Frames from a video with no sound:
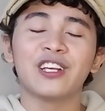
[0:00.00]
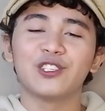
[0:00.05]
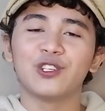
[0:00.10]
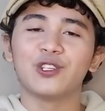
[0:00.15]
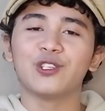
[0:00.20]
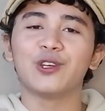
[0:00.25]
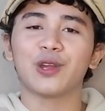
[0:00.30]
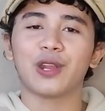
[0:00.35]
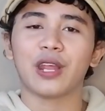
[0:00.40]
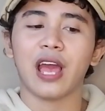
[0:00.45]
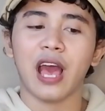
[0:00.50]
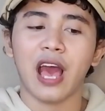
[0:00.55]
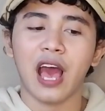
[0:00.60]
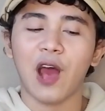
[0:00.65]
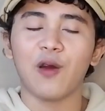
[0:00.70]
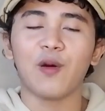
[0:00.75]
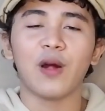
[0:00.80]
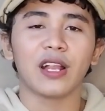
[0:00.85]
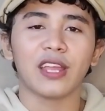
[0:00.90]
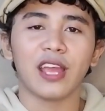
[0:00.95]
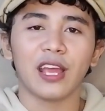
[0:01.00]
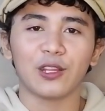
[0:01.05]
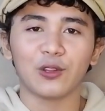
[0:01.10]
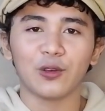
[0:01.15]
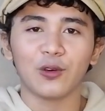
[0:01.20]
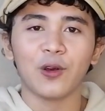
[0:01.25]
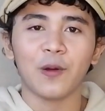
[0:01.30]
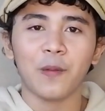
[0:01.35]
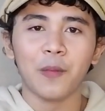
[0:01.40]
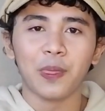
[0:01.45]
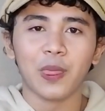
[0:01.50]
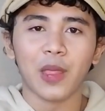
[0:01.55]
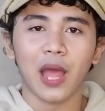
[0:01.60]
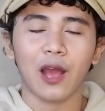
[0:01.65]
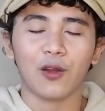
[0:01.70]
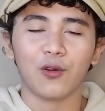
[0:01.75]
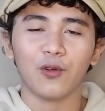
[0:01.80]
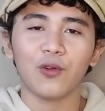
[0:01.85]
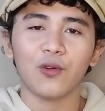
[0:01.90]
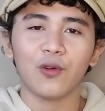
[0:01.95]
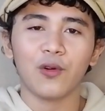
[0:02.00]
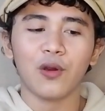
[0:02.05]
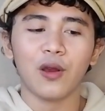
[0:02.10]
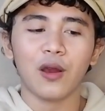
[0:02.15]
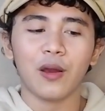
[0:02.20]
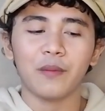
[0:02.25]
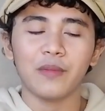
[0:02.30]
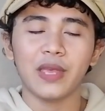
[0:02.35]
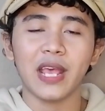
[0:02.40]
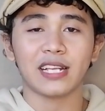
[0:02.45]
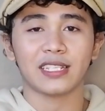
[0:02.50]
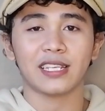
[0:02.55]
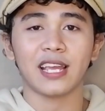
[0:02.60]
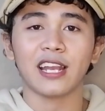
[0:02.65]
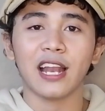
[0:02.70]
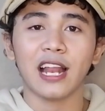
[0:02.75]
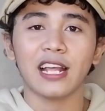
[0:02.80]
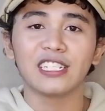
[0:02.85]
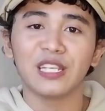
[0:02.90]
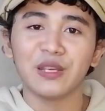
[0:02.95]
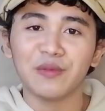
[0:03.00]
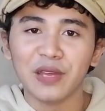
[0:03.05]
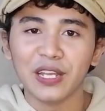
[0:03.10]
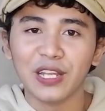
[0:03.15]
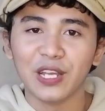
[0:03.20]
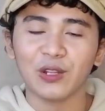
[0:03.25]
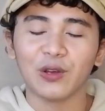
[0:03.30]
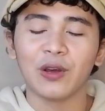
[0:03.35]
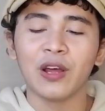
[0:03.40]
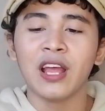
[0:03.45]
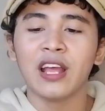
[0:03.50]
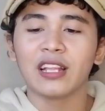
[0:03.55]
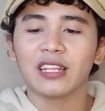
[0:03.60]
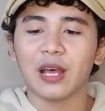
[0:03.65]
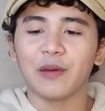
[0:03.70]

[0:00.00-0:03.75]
Jujur ya, awalnya itu aku biasanya adalah Jimin gitu.